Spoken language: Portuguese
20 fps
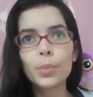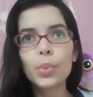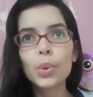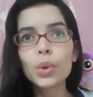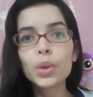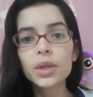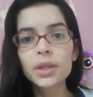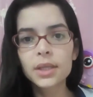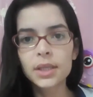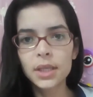
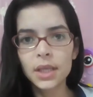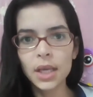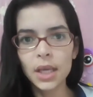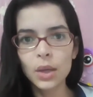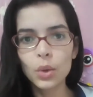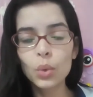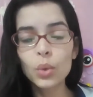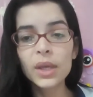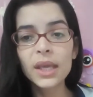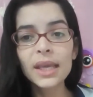
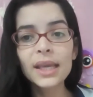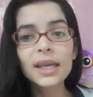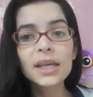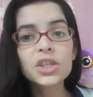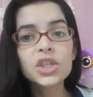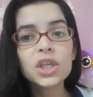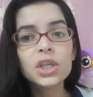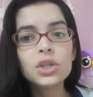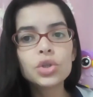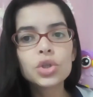porque o que, que
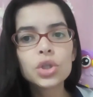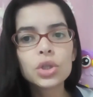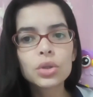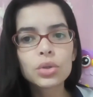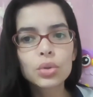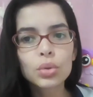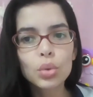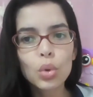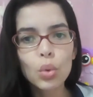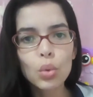a gente
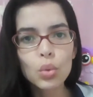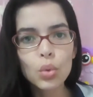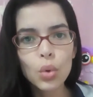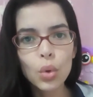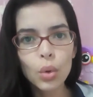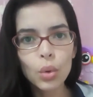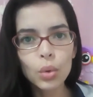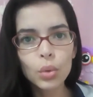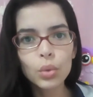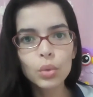
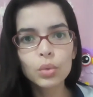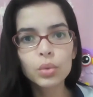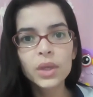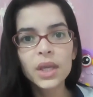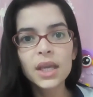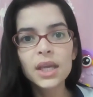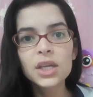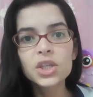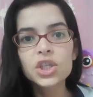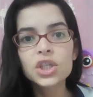trocou, o
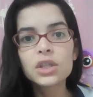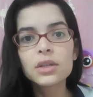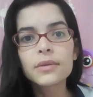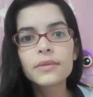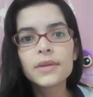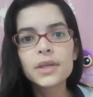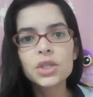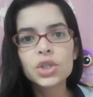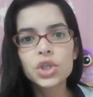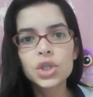que, que a gente
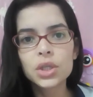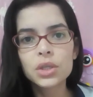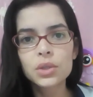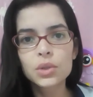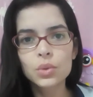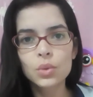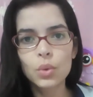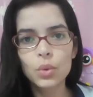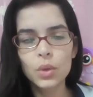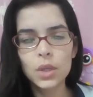fez de
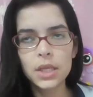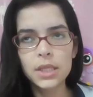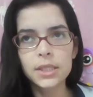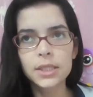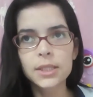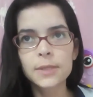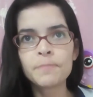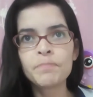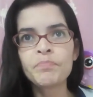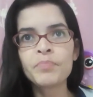
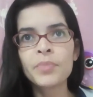escolhas?